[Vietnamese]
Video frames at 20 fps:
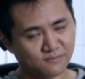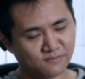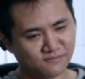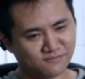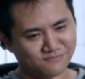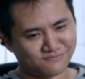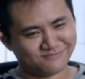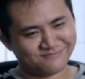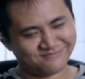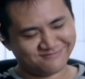sẽ
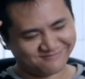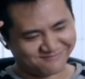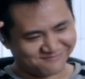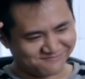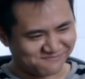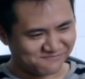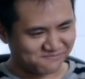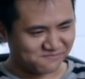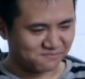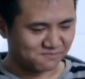không như vậy.
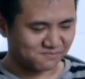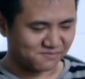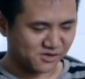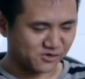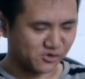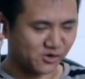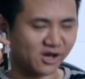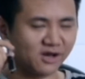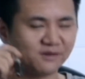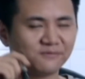
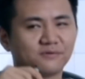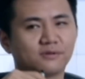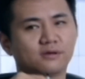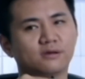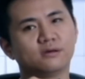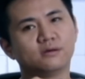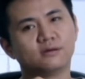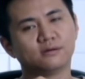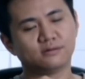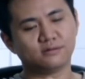Sếp
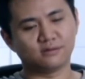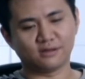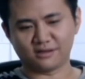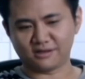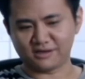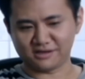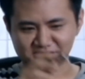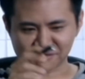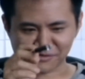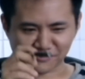Bạch,
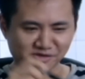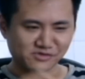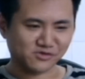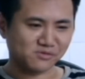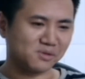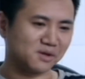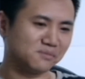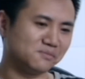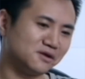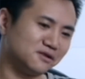
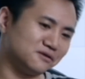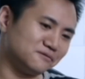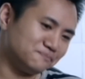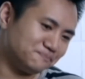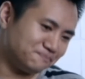ý của anh